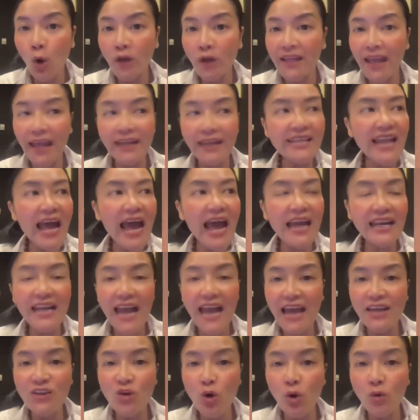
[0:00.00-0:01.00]
คนเห็นหน้า
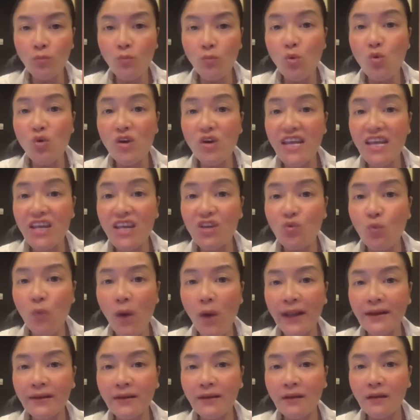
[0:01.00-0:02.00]
นายกบูลลี่
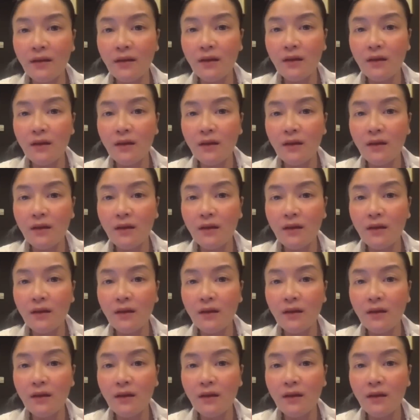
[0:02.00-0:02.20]
ทุกวัน